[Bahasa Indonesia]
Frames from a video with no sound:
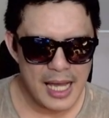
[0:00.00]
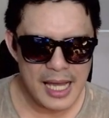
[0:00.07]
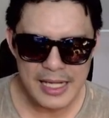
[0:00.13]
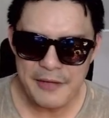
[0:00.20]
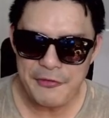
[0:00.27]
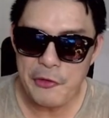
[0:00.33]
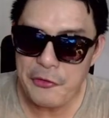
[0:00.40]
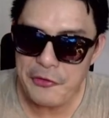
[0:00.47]

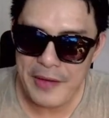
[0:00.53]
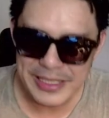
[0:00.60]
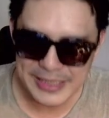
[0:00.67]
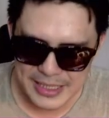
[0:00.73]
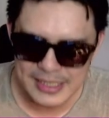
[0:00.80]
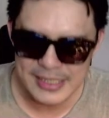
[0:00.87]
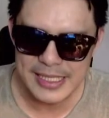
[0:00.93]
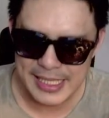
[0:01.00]
ada full
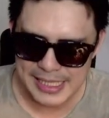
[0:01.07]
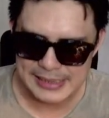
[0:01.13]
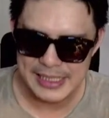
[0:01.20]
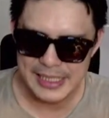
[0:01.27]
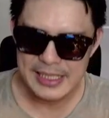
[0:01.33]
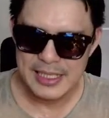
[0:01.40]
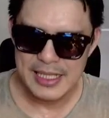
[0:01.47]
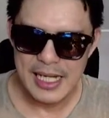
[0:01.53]
Fighternya guys
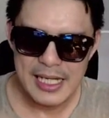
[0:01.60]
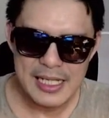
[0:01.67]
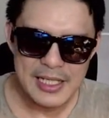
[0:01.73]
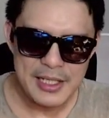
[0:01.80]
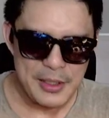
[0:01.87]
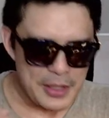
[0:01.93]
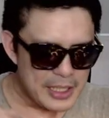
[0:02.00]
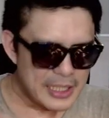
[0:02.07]
ya
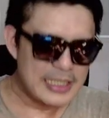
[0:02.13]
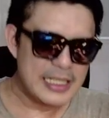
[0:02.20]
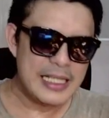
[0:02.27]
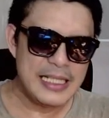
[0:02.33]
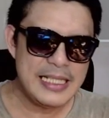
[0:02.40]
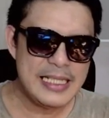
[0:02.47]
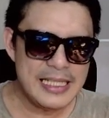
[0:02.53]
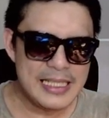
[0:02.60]

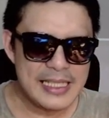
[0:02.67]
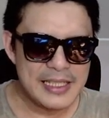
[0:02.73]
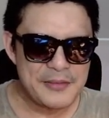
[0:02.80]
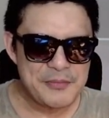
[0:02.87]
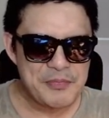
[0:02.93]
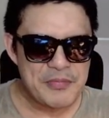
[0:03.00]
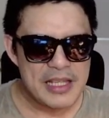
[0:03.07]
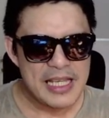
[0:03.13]
ini
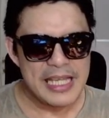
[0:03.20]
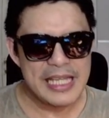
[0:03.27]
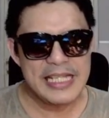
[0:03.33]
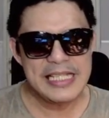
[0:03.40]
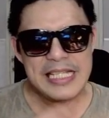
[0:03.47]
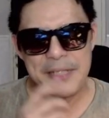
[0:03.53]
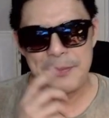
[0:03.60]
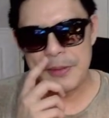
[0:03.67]
ini
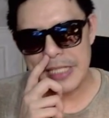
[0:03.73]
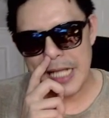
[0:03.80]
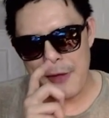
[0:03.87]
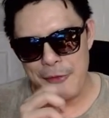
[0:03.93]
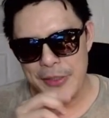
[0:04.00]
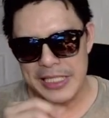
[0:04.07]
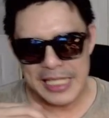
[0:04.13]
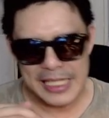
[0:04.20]
jadi
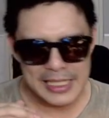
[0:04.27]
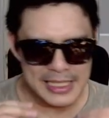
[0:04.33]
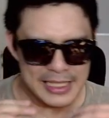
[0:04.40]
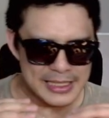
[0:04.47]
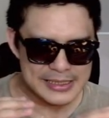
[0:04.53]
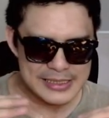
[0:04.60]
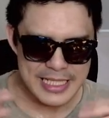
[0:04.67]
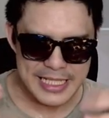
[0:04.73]
perkawinan
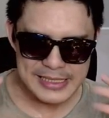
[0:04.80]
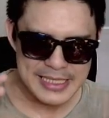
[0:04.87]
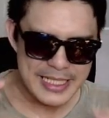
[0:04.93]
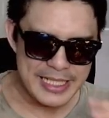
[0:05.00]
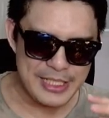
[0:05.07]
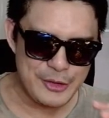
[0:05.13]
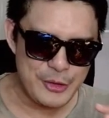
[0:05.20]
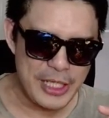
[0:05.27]

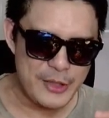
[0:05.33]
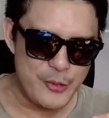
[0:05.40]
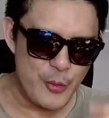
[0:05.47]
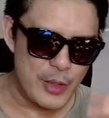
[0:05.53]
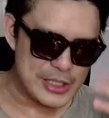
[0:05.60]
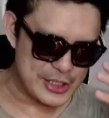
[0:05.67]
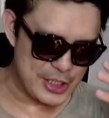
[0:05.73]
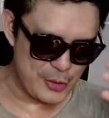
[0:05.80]
string-stringnya itu kayak
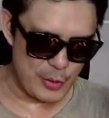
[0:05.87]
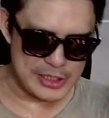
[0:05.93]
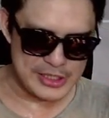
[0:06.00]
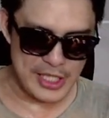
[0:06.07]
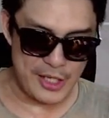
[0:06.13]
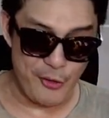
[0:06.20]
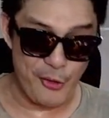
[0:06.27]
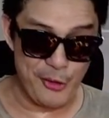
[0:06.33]

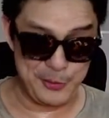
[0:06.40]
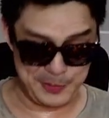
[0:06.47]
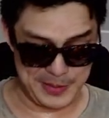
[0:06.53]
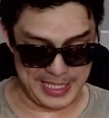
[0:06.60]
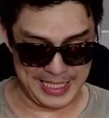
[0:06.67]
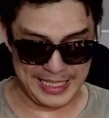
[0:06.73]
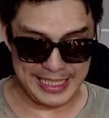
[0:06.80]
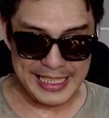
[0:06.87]
nuansa-nuansa
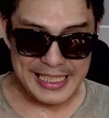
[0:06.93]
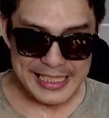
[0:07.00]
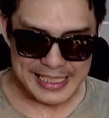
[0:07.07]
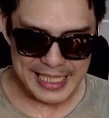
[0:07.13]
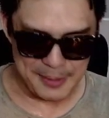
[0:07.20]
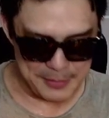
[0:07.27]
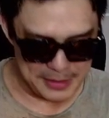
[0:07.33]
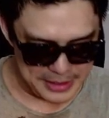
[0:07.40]
Coldplay
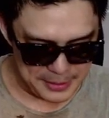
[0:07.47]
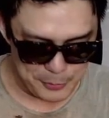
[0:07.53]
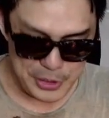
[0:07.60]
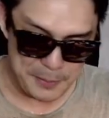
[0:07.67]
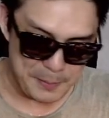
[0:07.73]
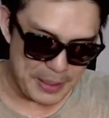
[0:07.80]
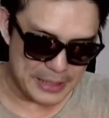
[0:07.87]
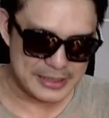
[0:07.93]
sama dia
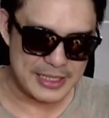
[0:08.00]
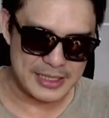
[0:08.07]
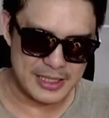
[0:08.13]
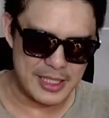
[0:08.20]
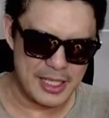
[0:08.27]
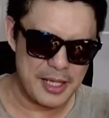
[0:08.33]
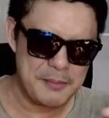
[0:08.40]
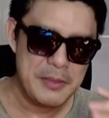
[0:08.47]
punya pattern
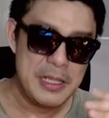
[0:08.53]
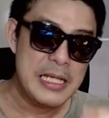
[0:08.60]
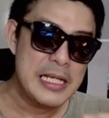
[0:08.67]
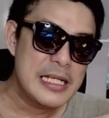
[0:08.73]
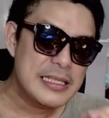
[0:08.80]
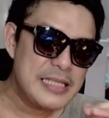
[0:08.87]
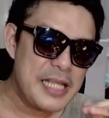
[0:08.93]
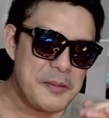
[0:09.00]
drum
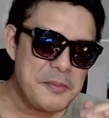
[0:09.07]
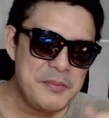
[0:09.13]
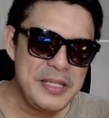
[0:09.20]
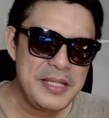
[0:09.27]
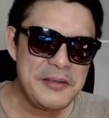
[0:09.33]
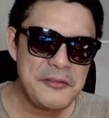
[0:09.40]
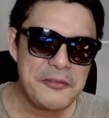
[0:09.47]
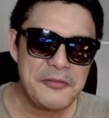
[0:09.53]

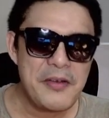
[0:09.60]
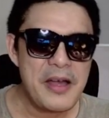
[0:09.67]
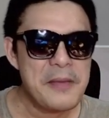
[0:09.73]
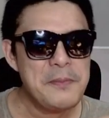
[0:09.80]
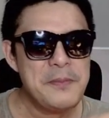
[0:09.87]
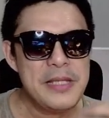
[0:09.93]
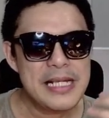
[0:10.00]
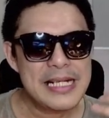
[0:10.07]
tapi
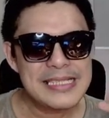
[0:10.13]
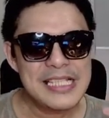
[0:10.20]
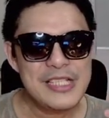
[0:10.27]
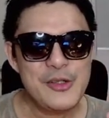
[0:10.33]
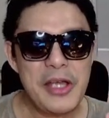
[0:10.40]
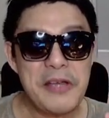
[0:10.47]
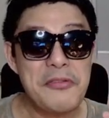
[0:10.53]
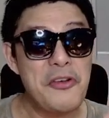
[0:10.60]
vibe-nya rasanya
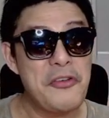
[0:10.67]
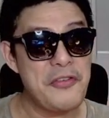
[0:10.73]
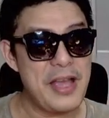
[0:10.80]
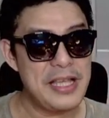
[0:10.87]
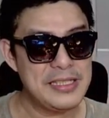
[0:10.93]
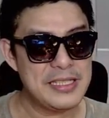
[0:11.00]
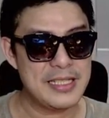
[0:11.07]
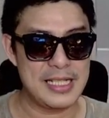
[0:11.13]
itu kayak full
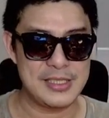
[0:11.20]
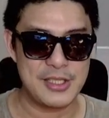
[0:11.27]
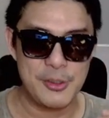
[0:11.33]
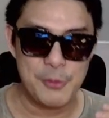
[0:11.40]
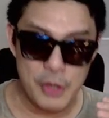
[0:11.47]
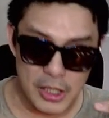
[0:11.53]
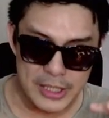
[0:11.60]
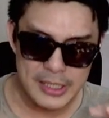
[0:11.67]
Fighter guys
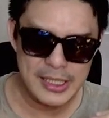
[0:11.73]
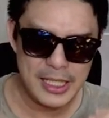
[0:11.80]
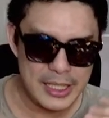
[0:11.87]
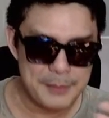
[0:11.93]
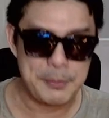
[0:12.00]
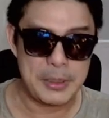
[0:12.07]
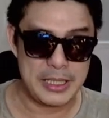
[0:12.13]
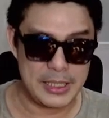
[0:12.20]
kalian ada
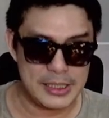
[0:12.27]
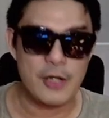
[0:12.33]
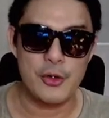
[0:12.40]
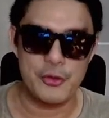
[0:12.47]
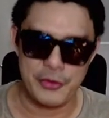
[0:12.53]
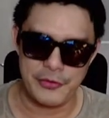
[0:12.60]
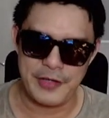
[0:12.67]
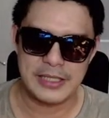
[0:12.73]
pada
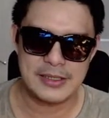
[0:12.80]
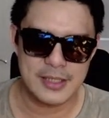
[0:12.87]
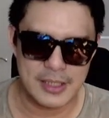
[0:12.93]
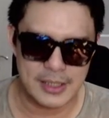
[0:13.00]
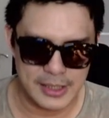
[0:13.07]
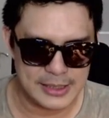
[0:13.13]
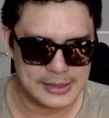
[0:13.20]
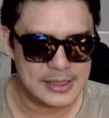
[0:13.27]
tahu full Fighter
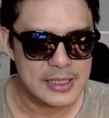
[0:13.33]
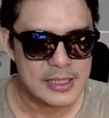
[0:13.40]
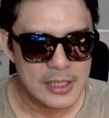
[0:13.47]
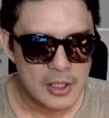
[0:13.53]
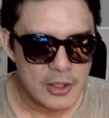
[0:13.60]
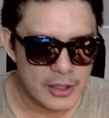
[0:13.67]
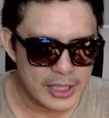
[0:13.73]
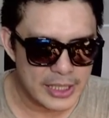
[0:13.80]
kan guys
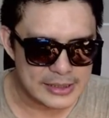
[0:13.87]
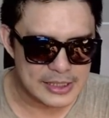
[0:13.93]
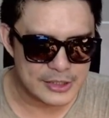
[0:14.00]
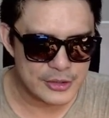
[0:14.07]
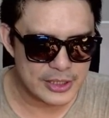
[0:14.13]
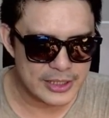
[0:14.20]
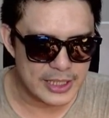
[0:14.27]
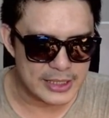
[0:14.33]
oke guys
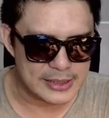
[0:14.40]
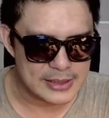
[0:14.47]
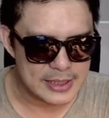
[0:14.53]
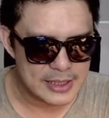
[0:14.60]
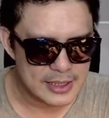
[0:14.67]
lanjut lagi guys